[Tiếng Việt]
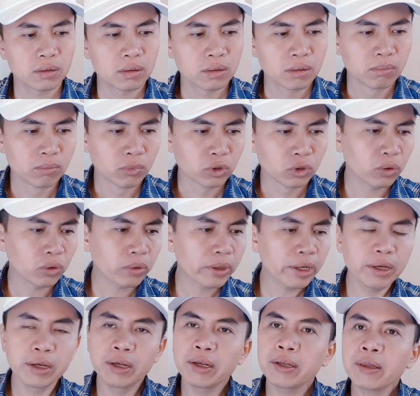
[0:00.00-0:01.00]
một số
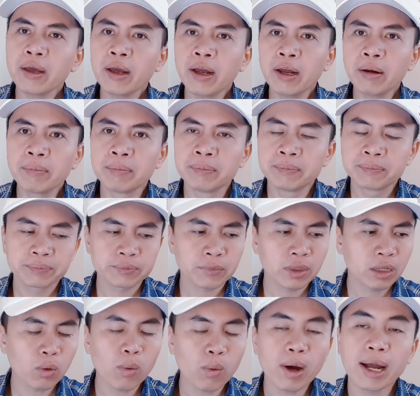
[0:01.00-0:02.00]
cái ý thêm
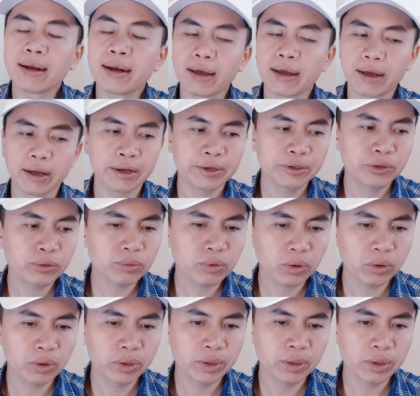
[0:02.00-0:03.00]
ngoài lề chúng
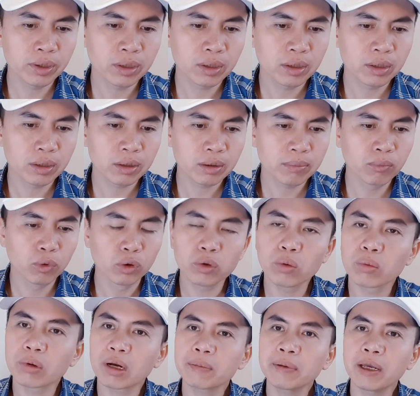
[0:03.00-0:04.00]
tôi ờ, muốn
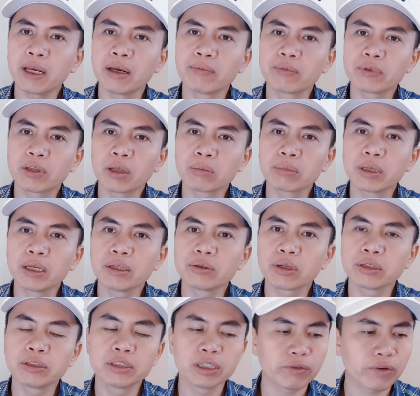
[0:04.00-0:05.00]
cung cấp thêm thông tin cho
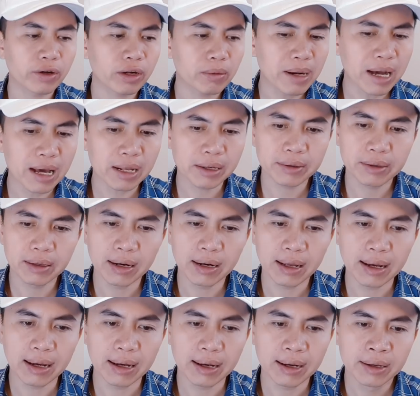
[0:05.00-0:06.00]
anh chị và các bạn
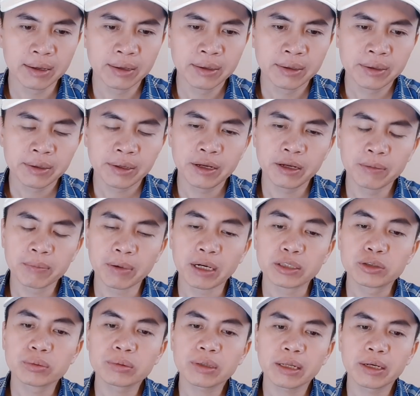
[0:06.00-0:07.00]
là khi mà
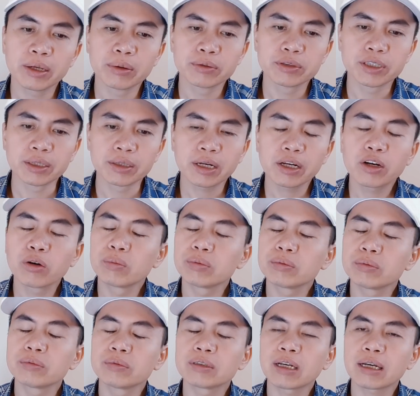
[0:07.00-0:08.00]
chúng ta điều chỉnh cái
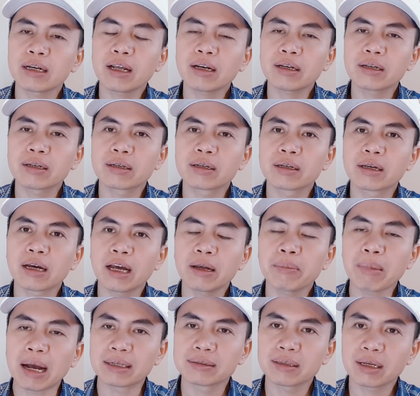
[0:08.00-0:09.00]
khung giá đất cái
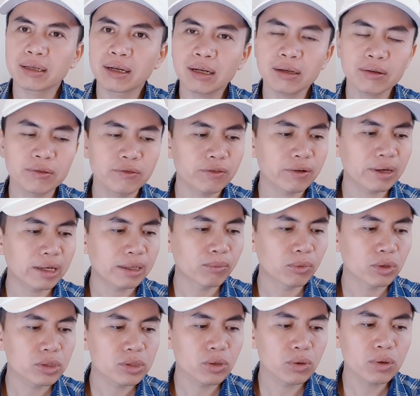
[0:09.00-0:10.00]
bảng giá đất và
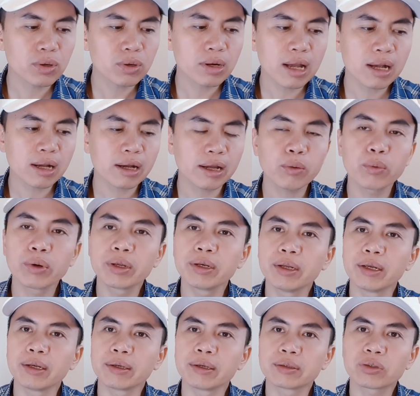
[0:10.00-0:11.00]
một số các cái quy
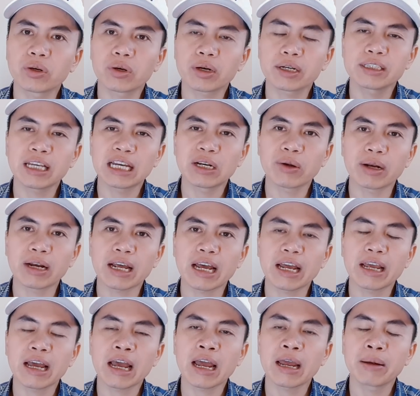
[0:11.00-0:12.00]
định cho cái giai đoạn
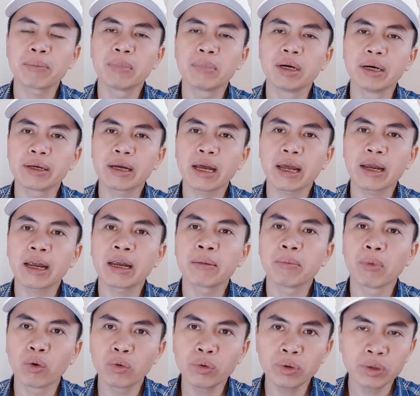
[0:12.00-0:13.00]
220
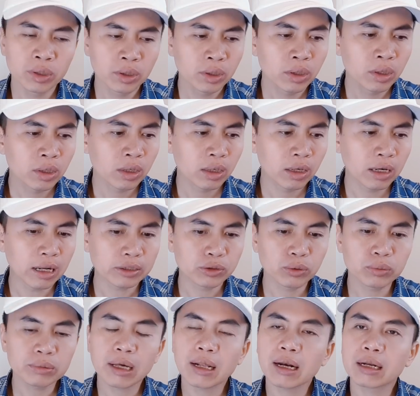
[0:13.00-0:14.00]
224 là
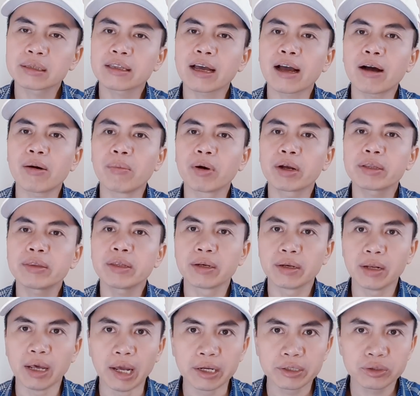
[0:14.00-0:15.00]
chúng ta đang tạo một cái tiền
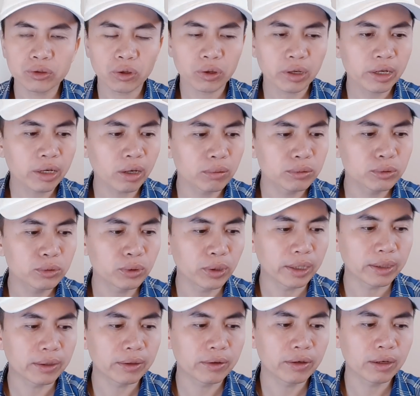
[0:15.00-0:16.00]
đề cho cái câu
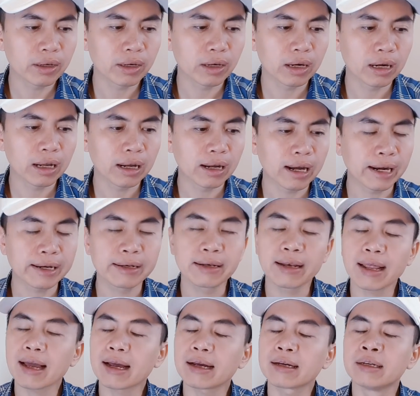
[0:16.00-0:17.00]
chuyện là, là hành
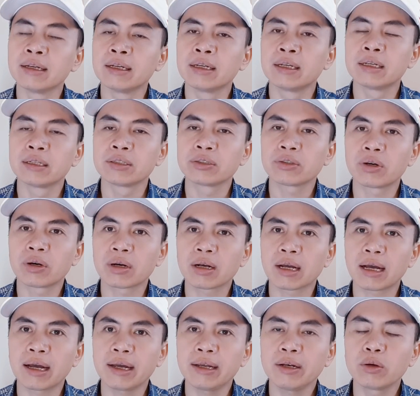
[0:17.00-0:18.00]
lang cho
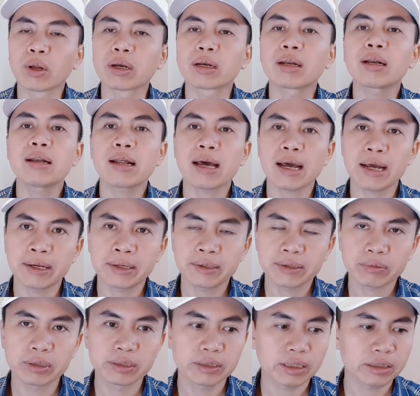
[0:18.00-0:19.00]
cái luật đất đai
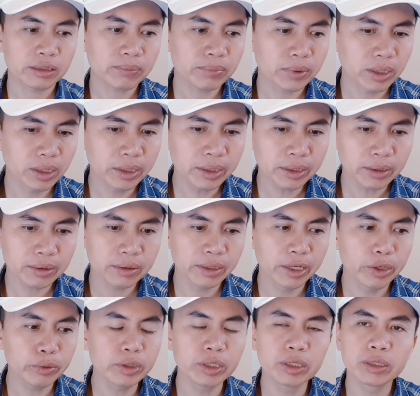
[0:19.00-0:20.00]
trong thời gian sắp tới
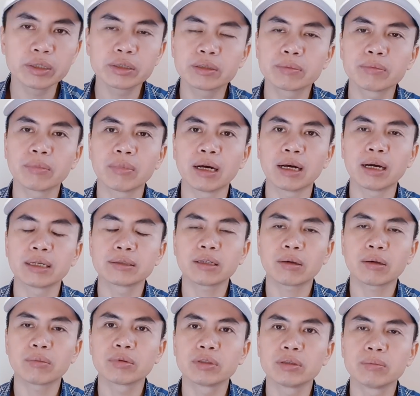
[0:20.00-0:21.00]
nếu như mà
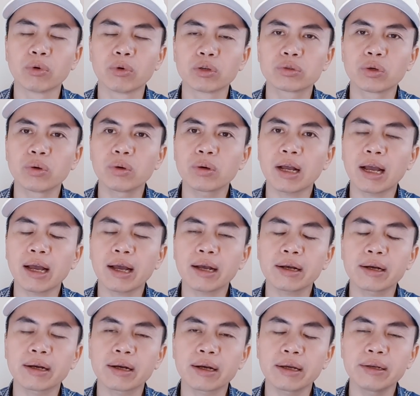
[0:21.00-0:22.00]
trong một số các
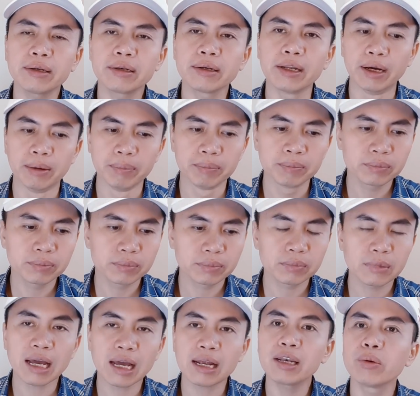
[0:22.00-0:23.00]
cái điểm
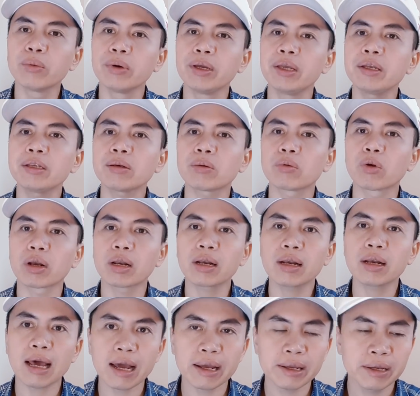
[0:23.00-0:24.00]
đáng lưu ý trong luật đất
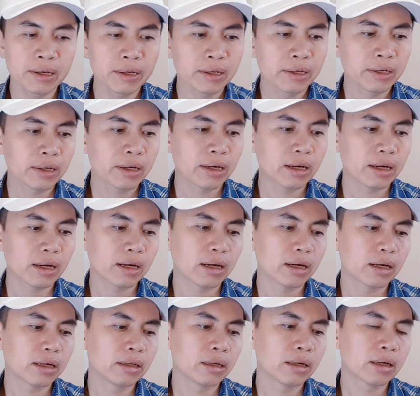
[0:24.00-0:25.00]
đai
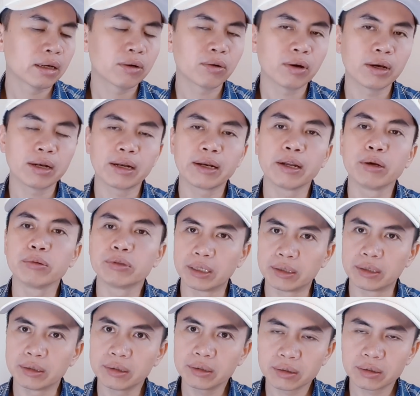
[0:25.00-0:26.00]
uh, gọi là điều
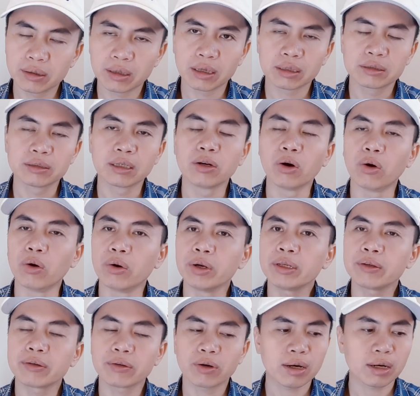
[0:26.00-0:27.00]
chỉnh uh, sửa đổi
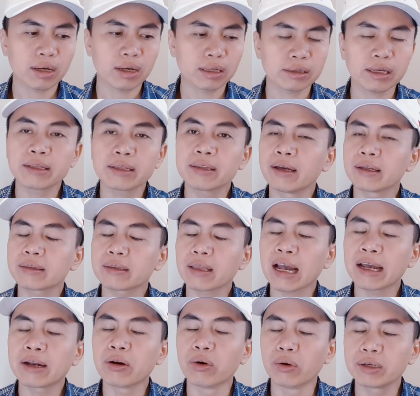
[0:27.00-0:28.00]
hoặc là thay thế
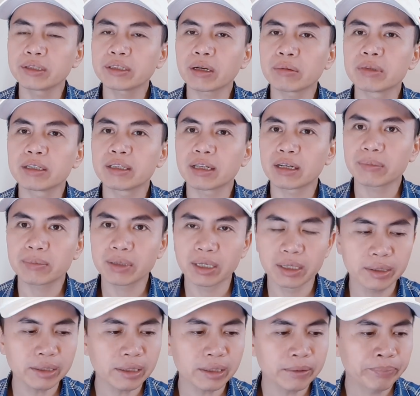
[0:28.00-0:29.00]
thay đổi trong thời gian sắp
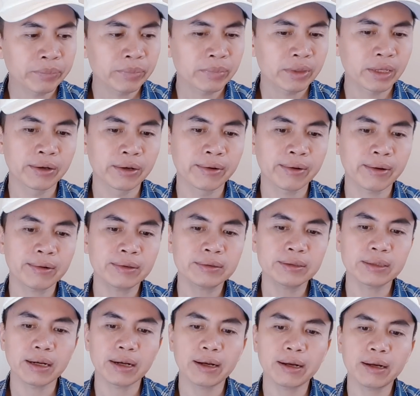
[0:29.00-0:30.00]
tới thì nó
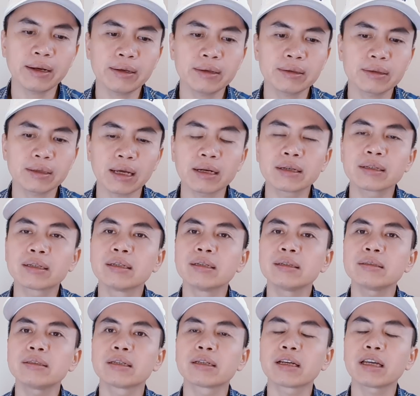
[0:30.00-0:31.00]
sẽ căn
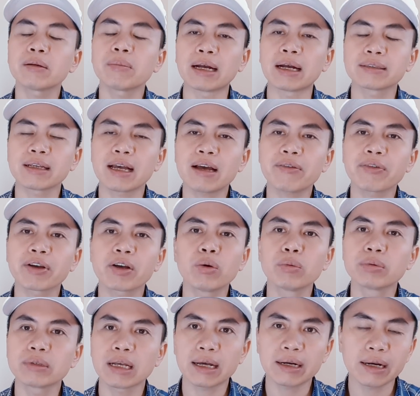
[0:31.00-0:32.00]
cứ trên cái bảng giá và
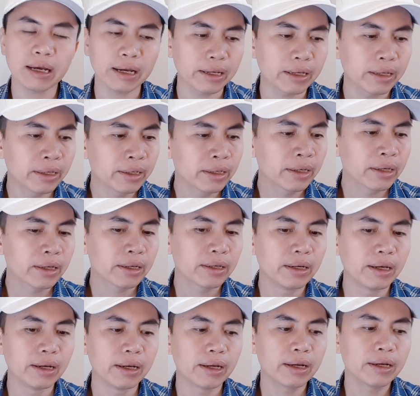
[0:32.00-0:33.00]
khung giá này
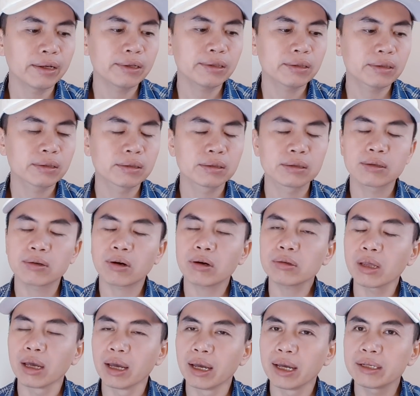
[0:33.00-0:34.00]
để có
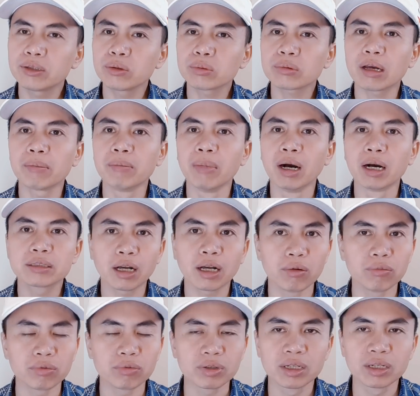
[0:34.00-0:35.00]
thể chúng ta mở
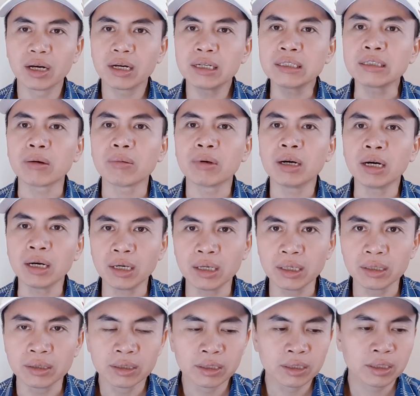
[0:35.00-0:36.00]
rộng nới rộng
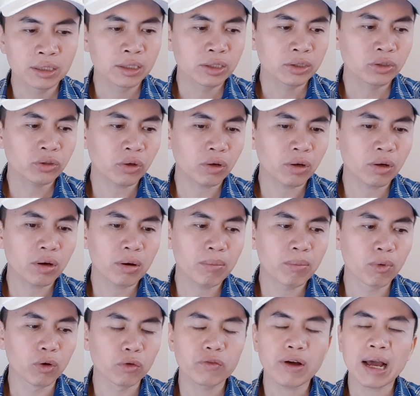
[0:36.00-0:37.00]
hơn cho
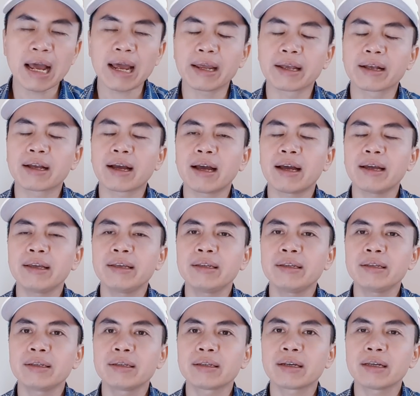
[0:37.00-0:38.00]
một vài
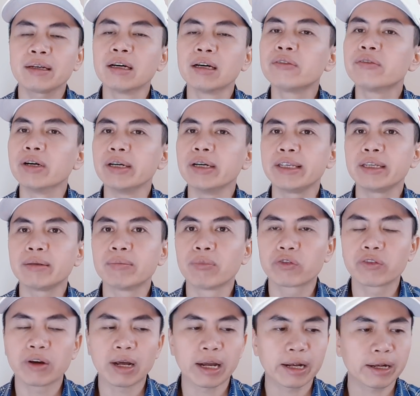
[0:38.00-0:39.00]
cái cái đơn vị một
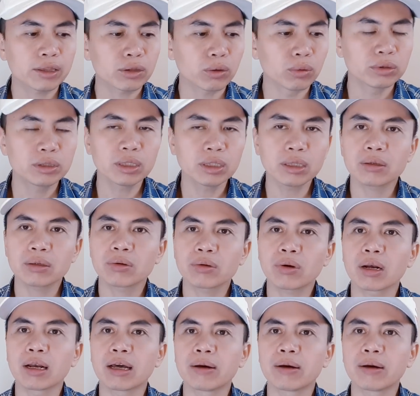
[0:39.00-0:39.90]
vài cái tổ chức hoặc là